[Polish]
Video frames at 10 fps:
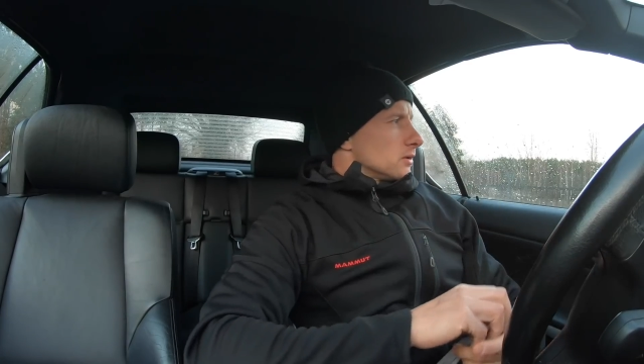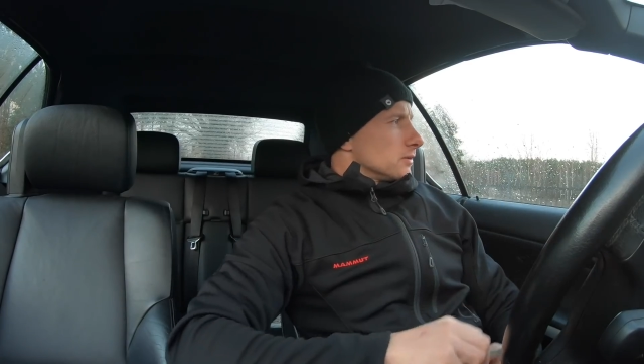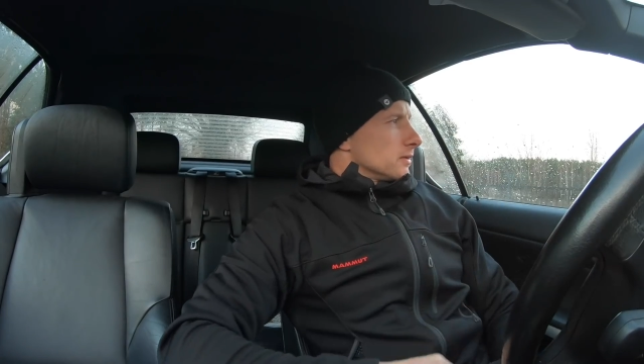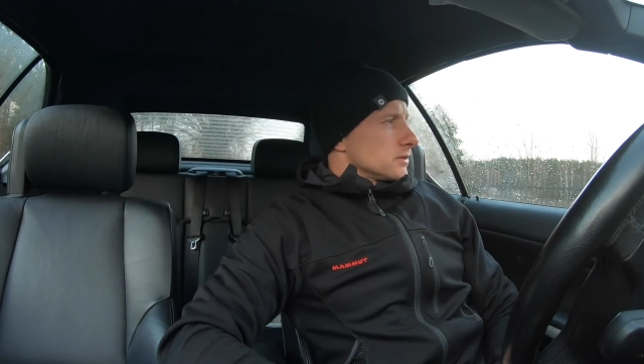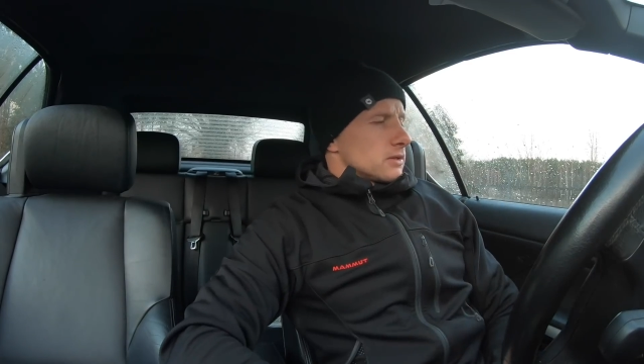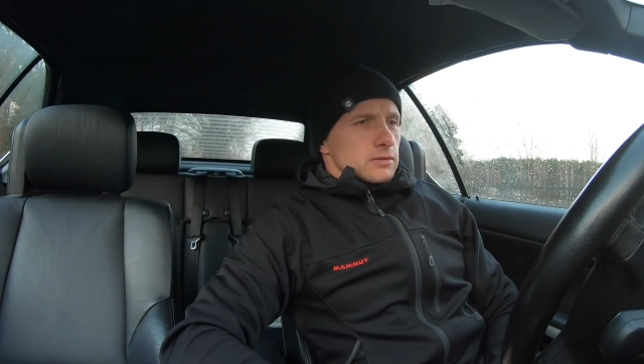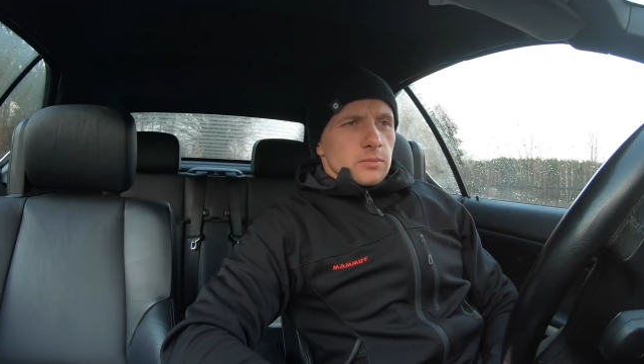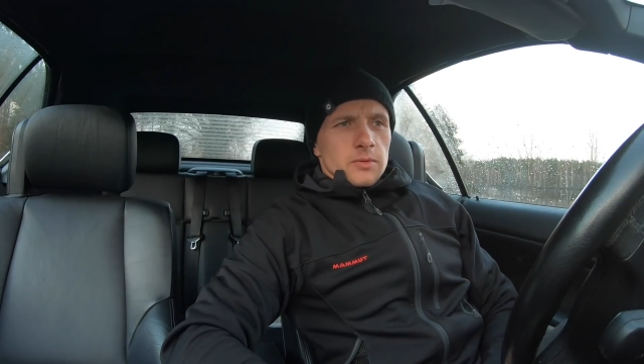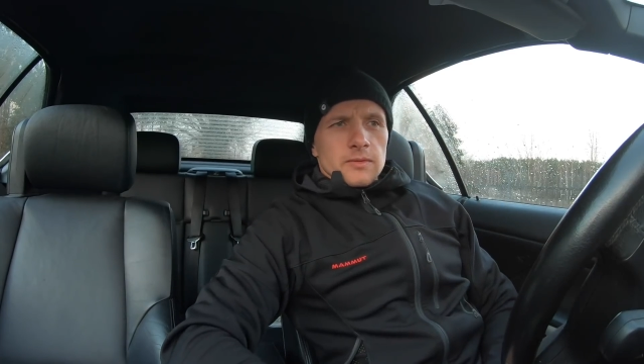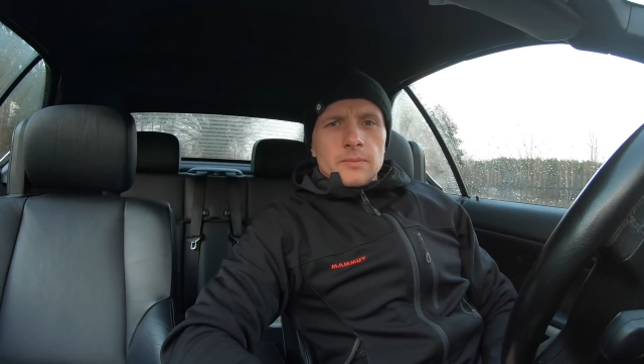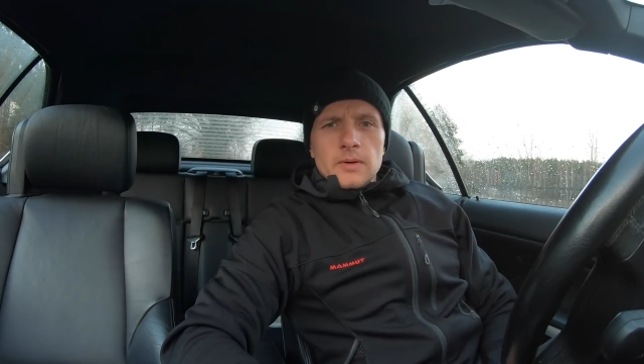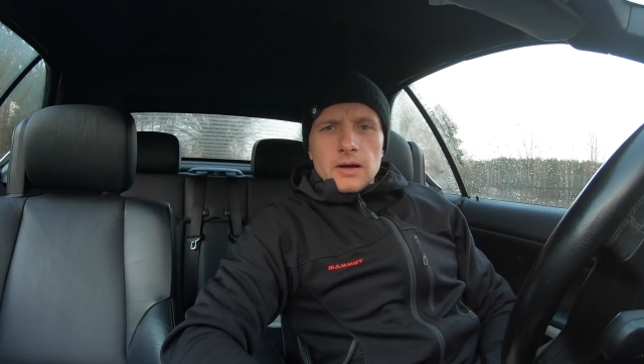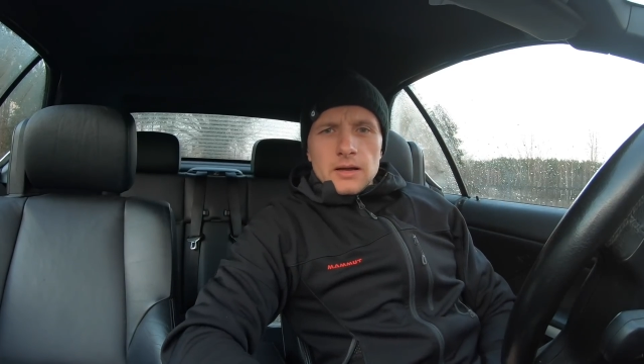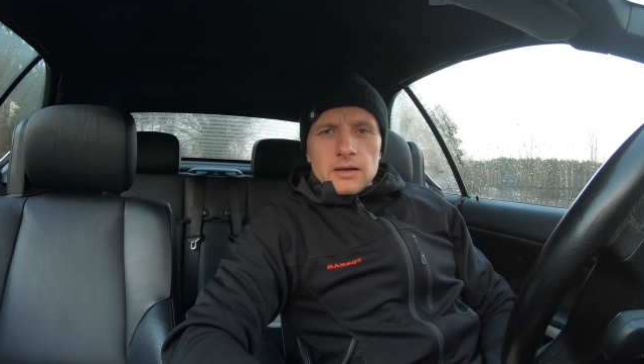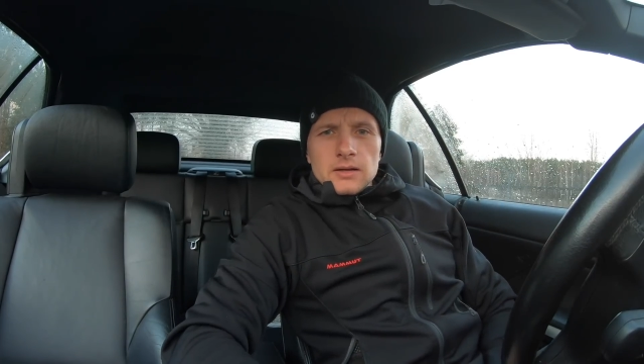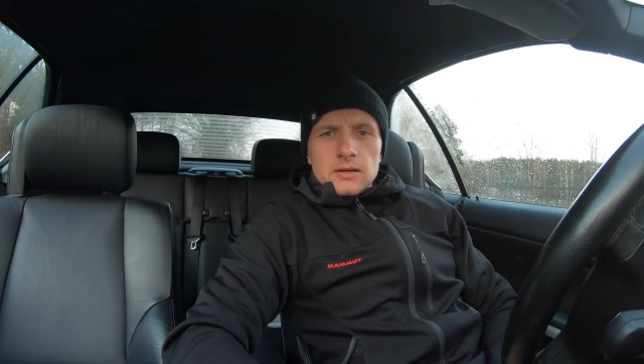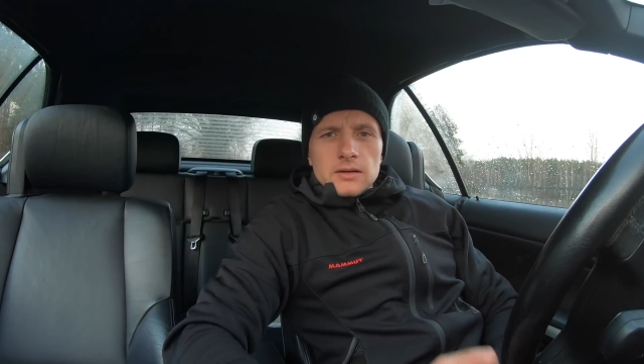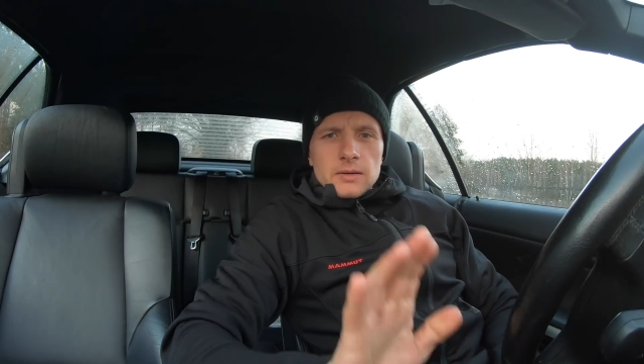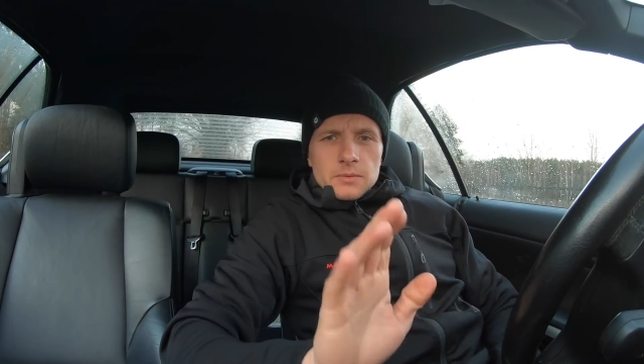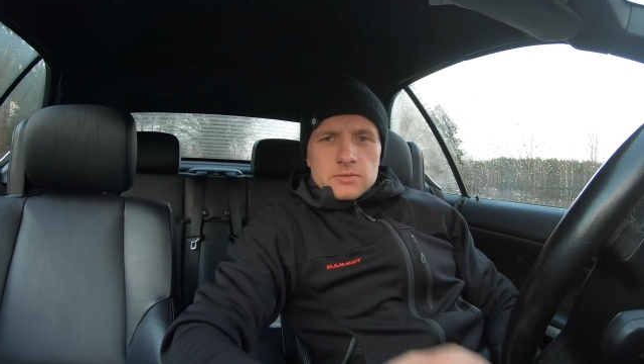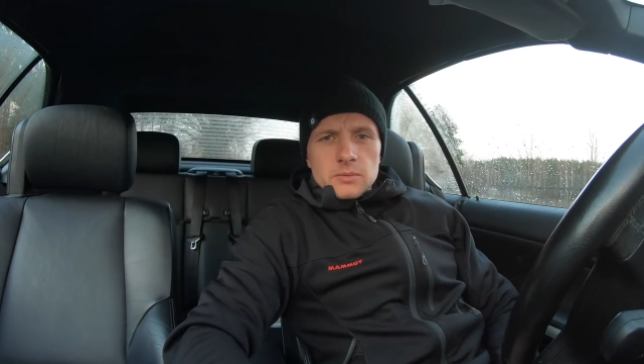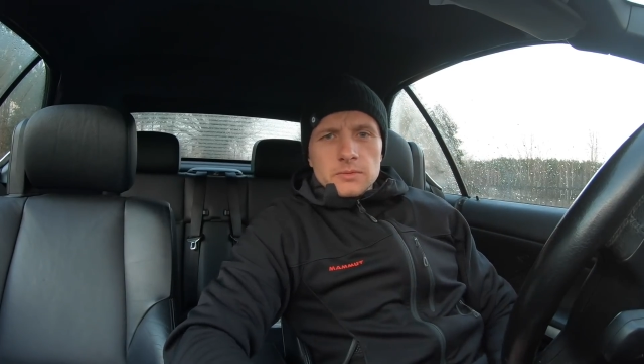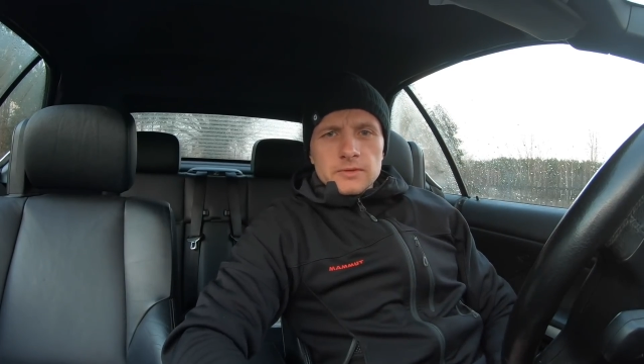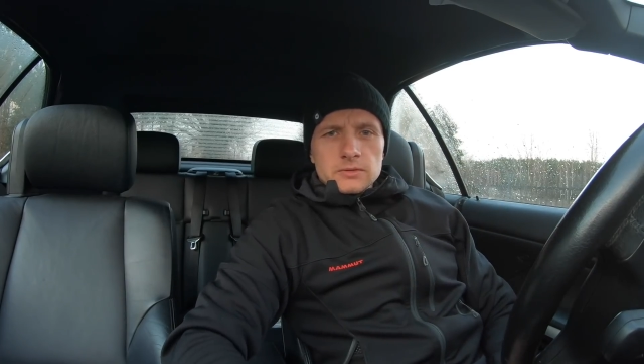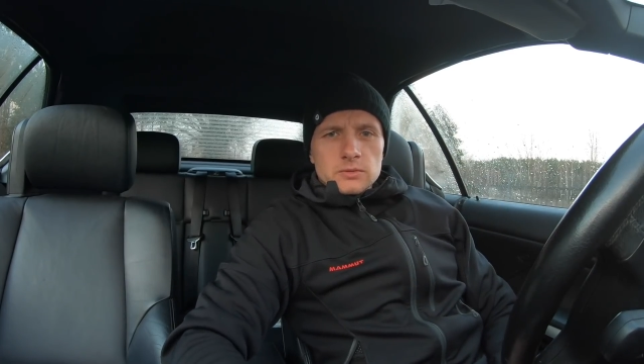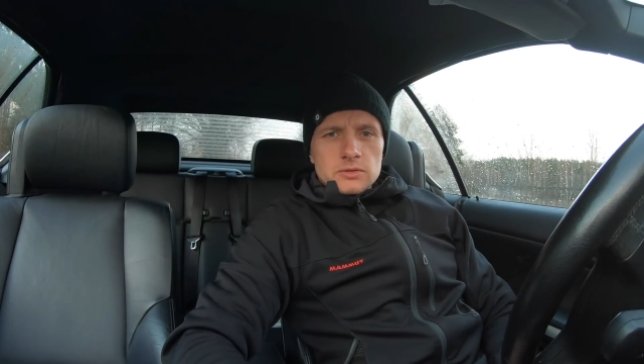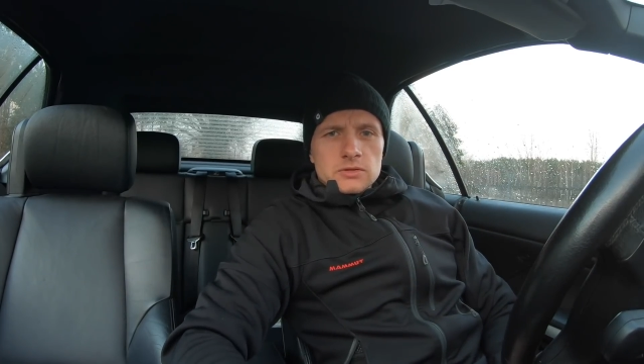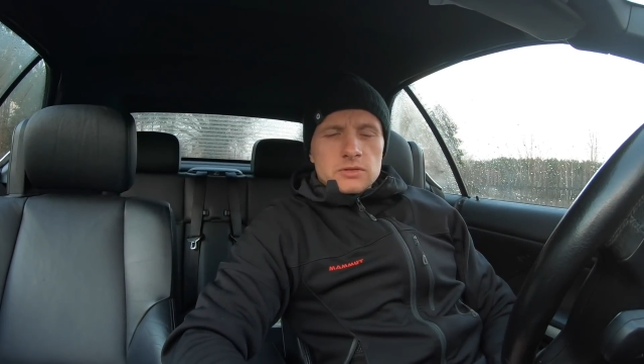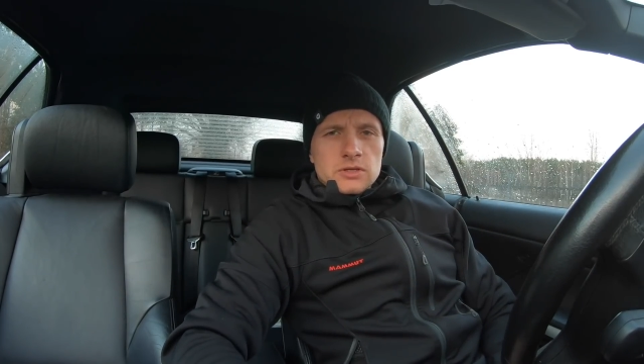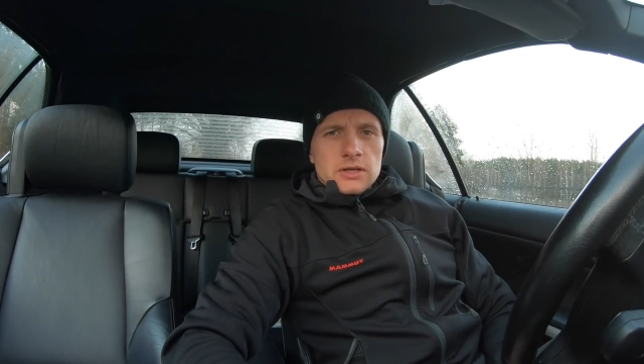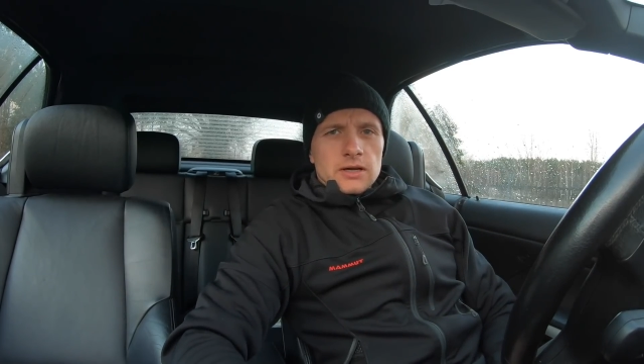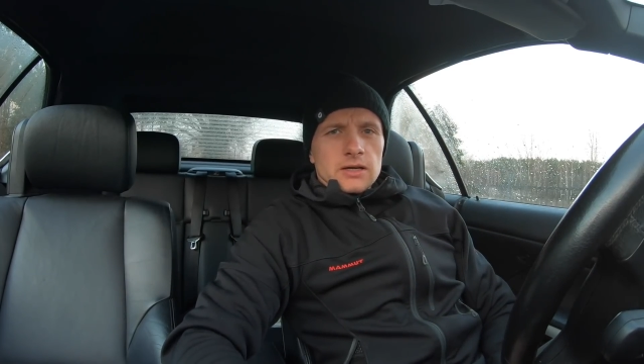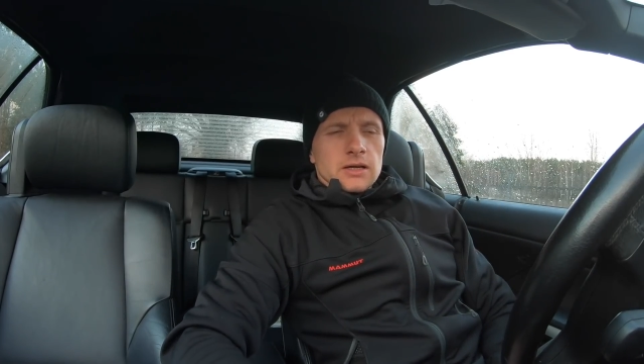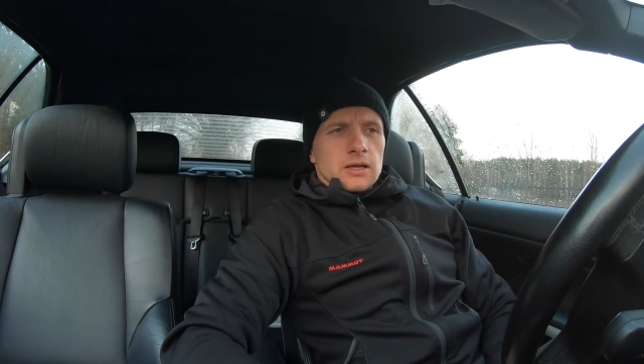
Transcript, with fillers: to Wam zaraz opowiem, ale najpierw chciałbym Wam złożyć życzenia